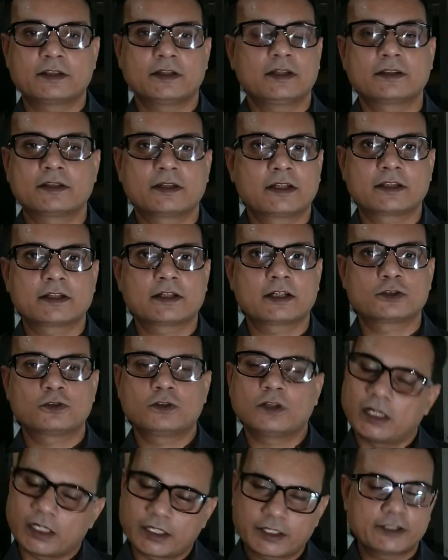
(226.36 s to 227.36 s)
इत, इत, इतना
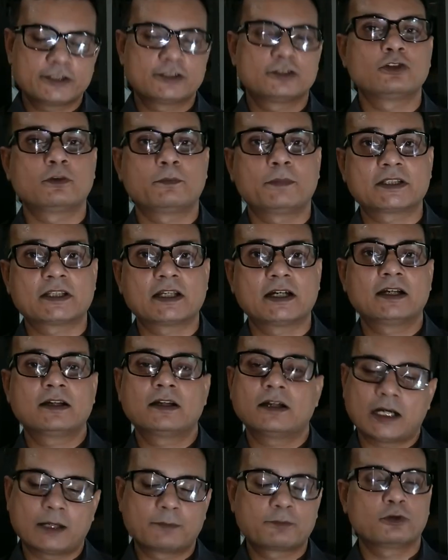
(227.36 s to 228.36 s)
तो हर किसी को पता
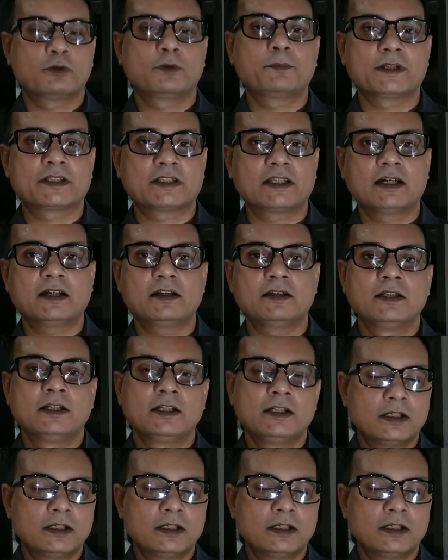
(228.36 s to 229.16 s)
है आपको भी पता है